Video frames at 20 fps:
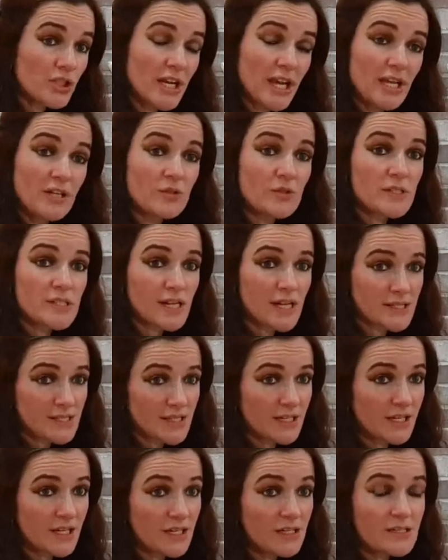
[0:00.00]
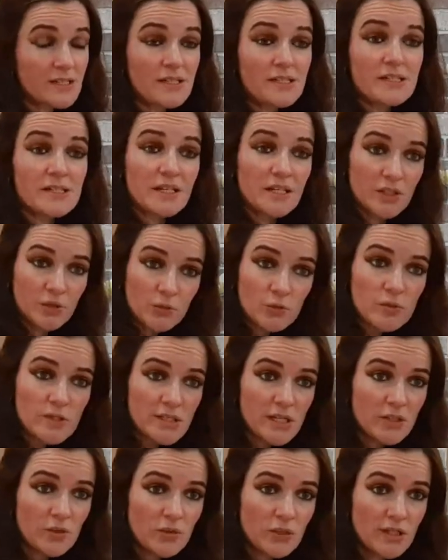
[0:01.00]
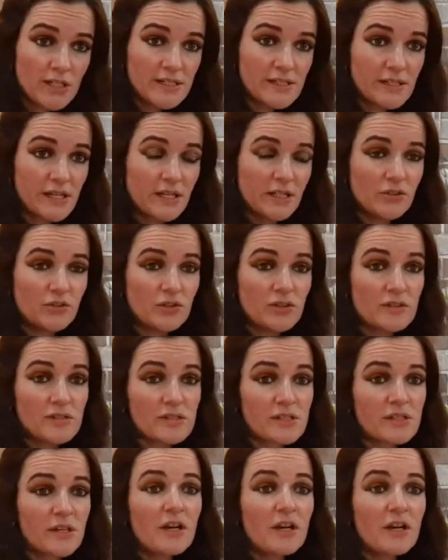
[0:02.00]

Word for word: direitos das crianças e dos adolescentes.